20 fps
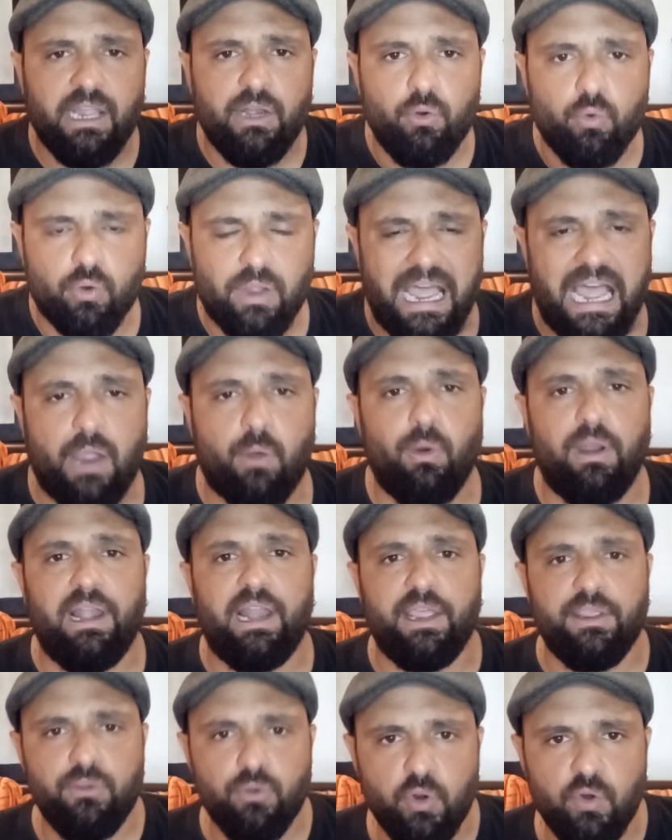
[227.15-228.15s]
Lukaku
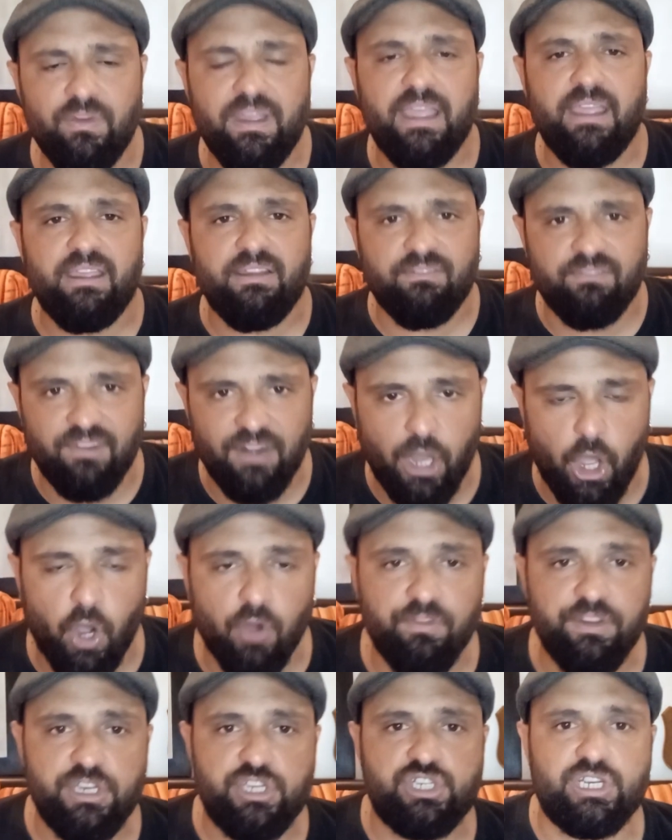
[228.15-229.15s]
alla Juve,
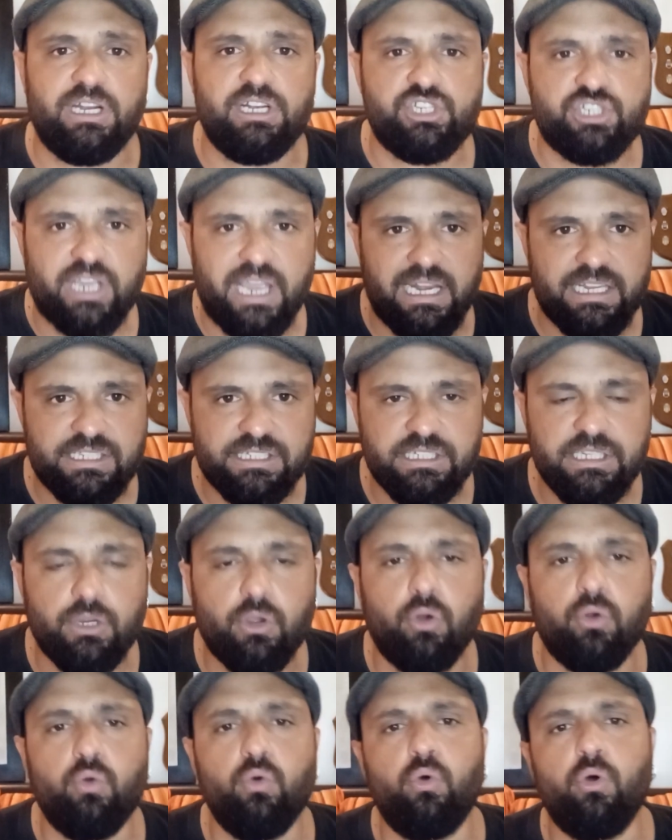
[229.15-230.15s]
Vlaovic al Chelsea
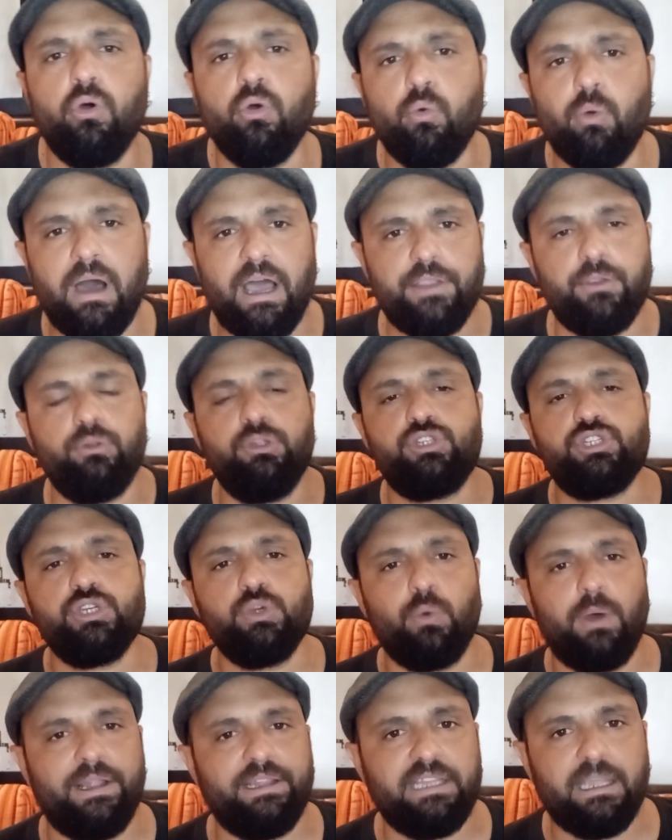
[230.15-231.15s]
con un conguaglio di
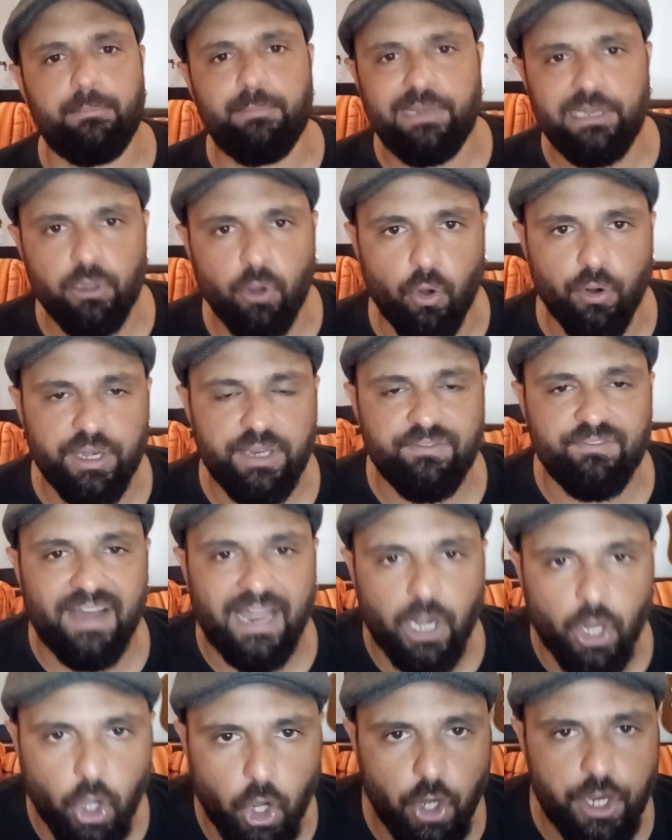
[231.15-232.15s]
50 milioni,
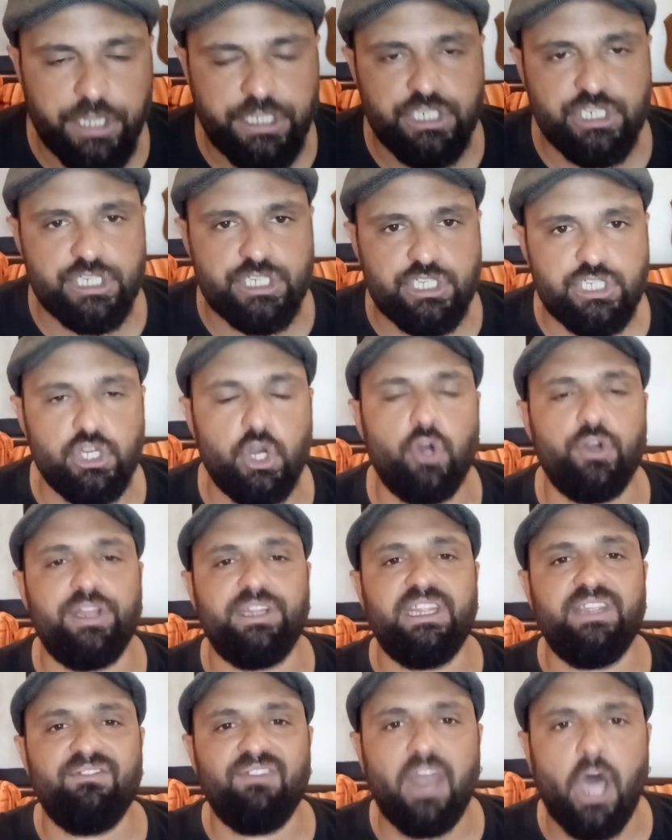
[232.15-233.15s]
valore di
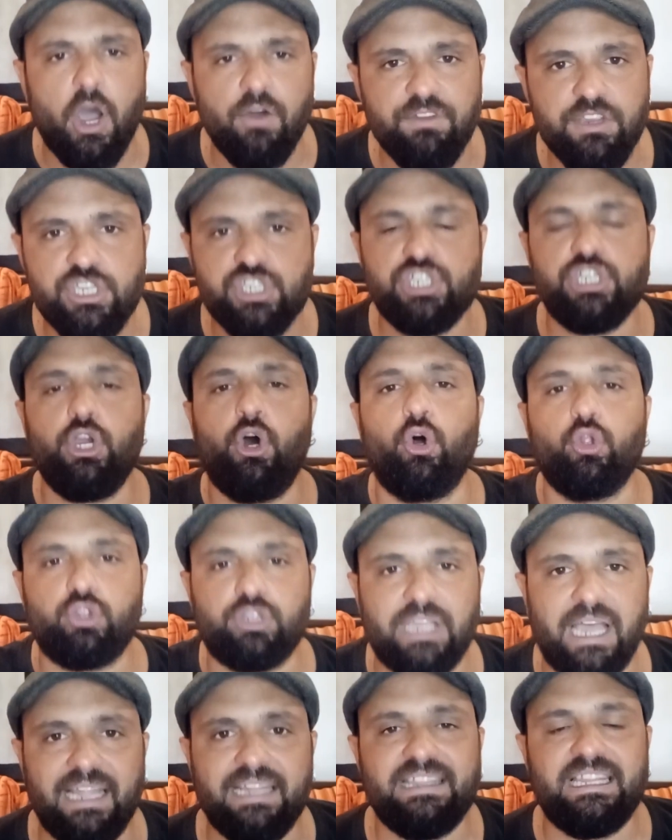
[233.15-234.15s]
cessione di Vlaovic
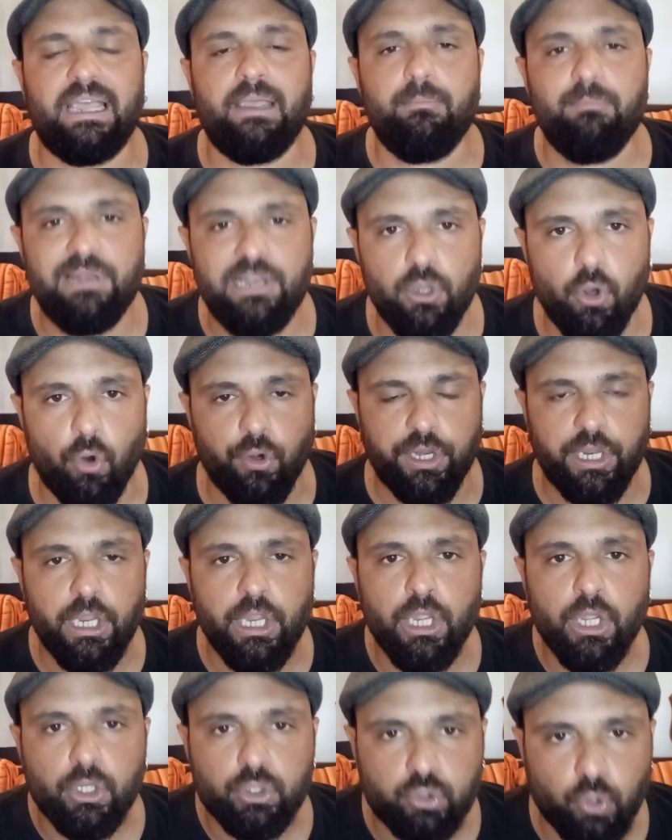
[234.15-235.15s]
80 milioni,
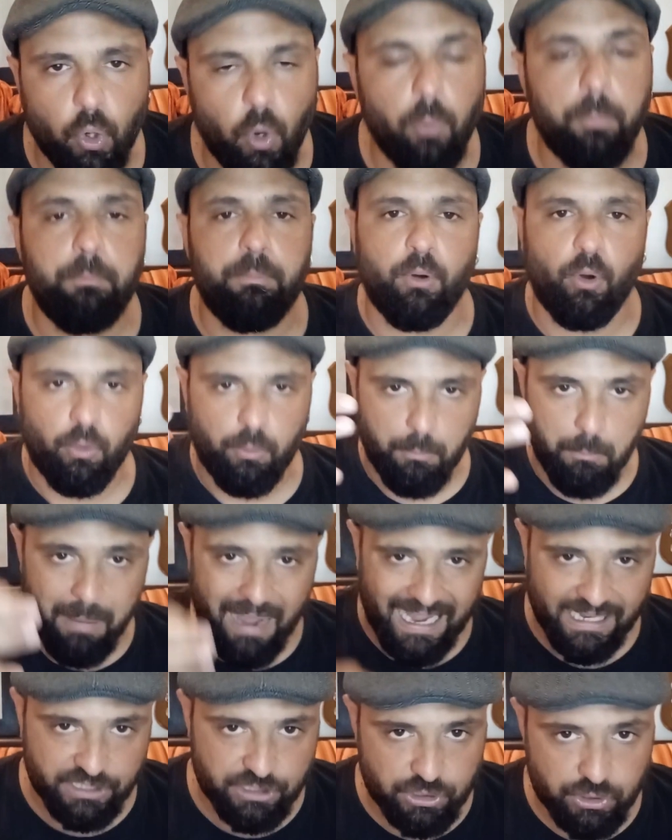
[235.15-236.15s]
troppo
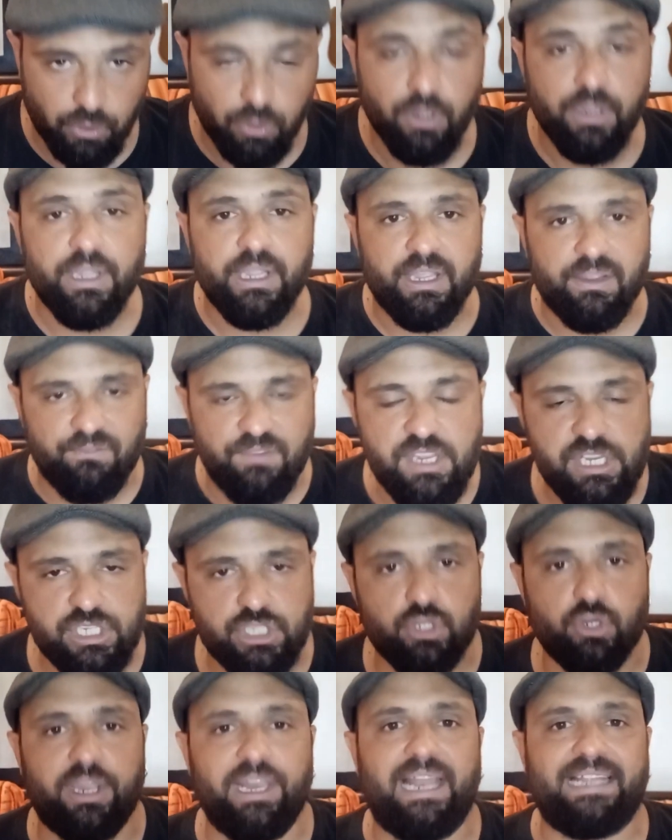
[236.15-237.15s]
basso,
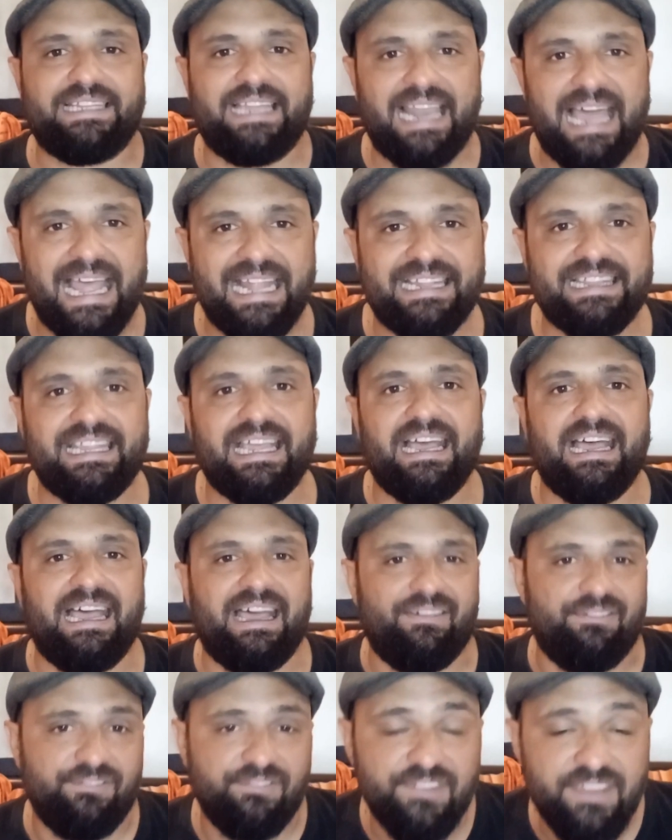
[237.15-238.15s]
visto che
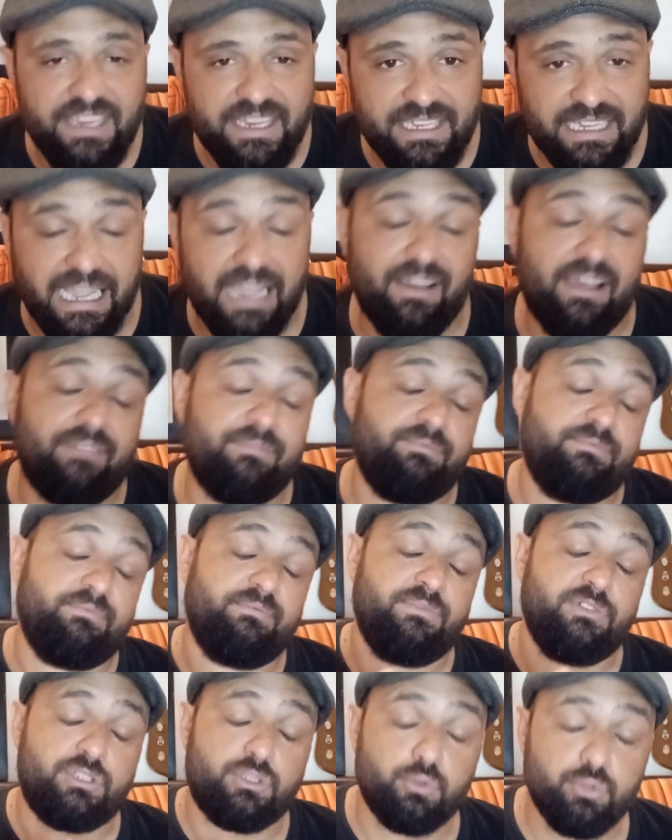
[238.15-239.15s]
l'Atalanta ha,
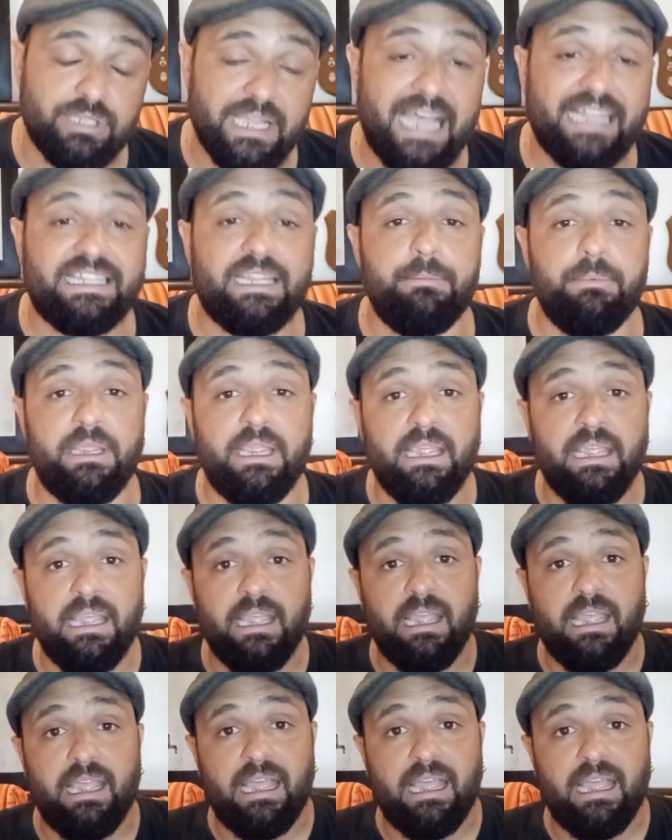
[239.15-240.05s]
ah, scusatemi,